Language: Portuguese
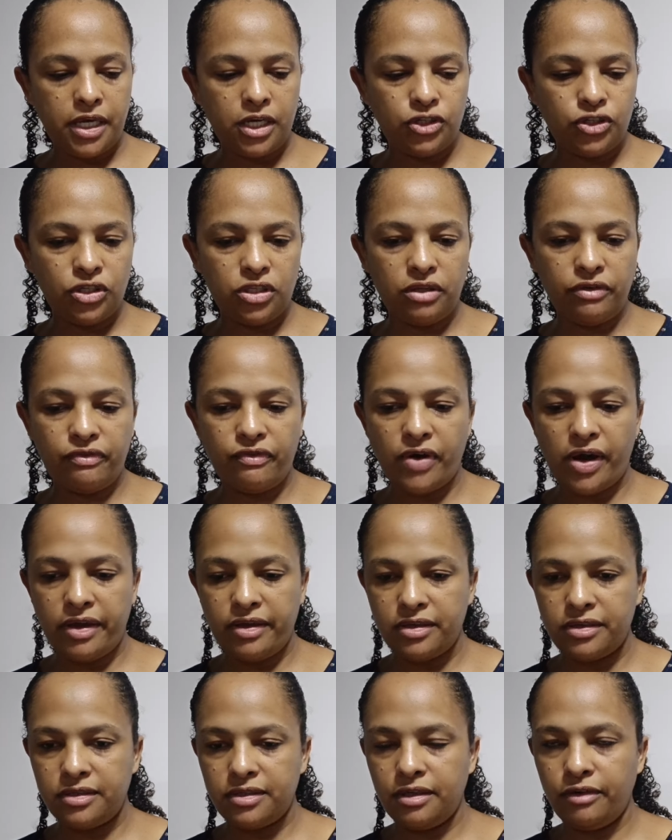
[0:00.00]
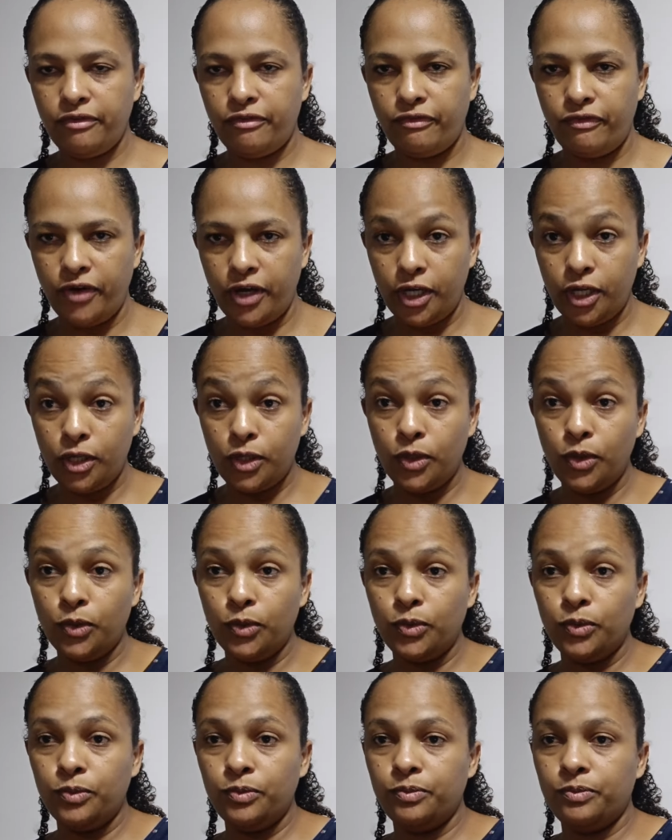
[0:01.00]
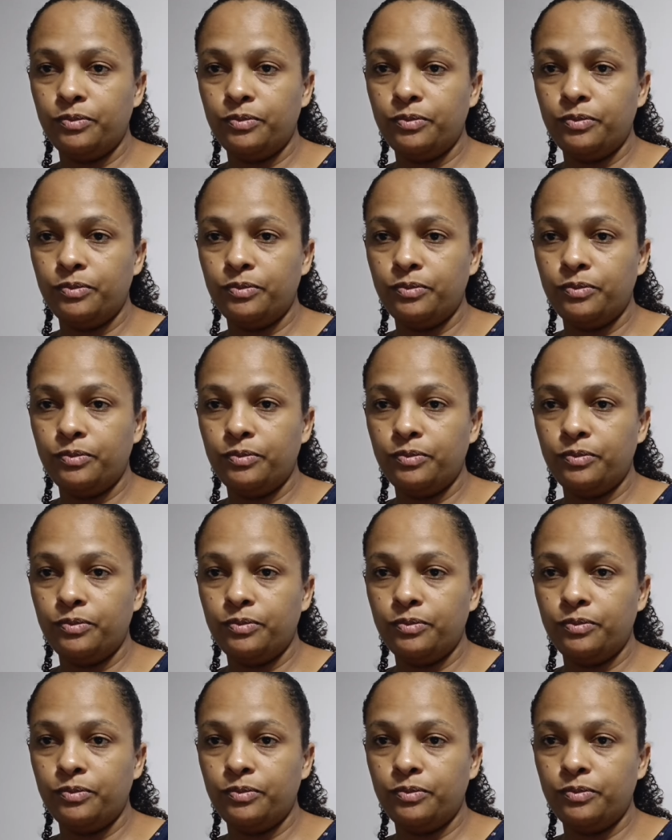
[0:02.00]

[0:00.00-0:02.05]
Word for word: a gente vai se vendo.